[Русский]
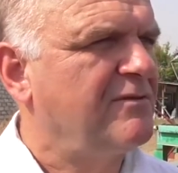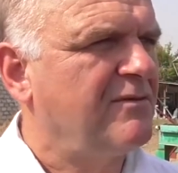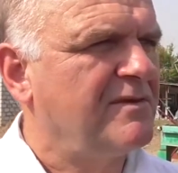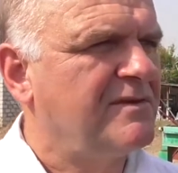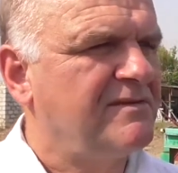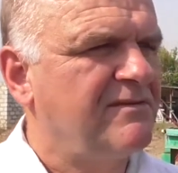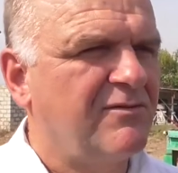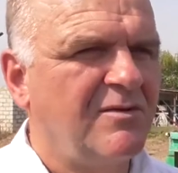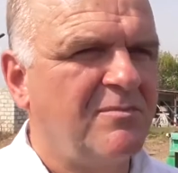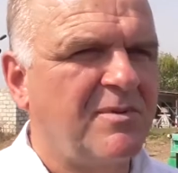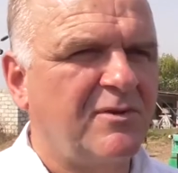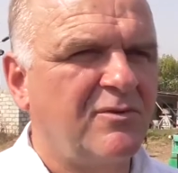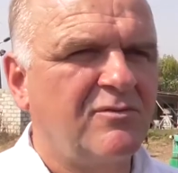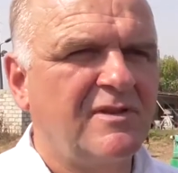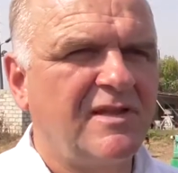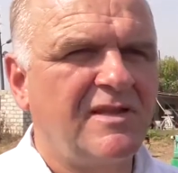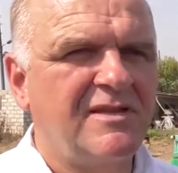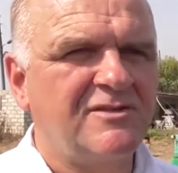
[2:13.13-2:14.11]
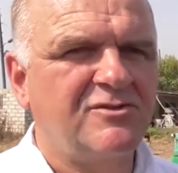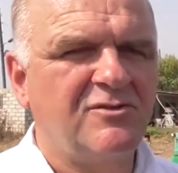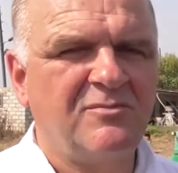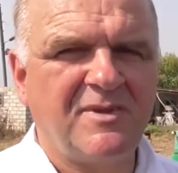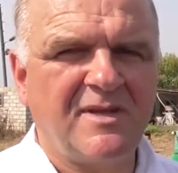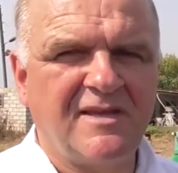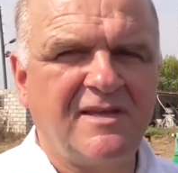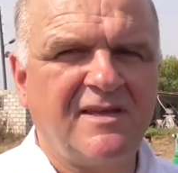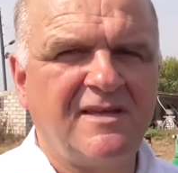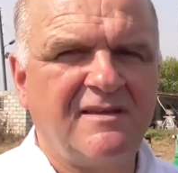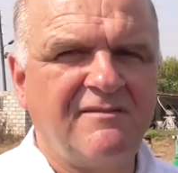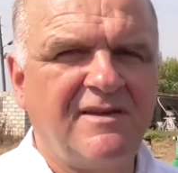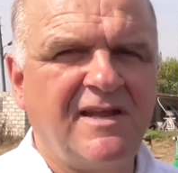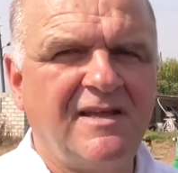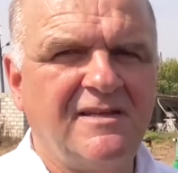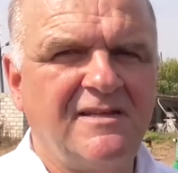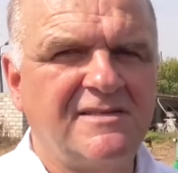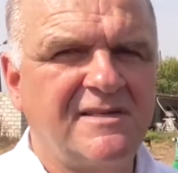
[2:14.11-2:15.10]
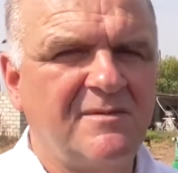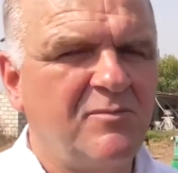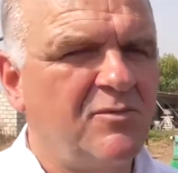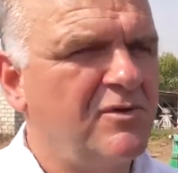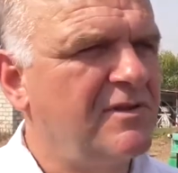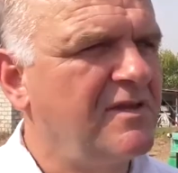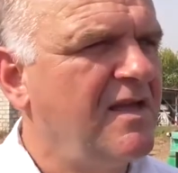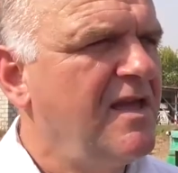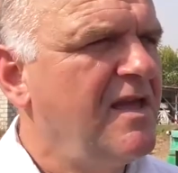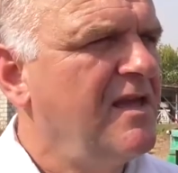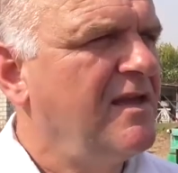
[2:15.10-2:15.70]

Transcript: то основной продукт, конечно, у меня является мед,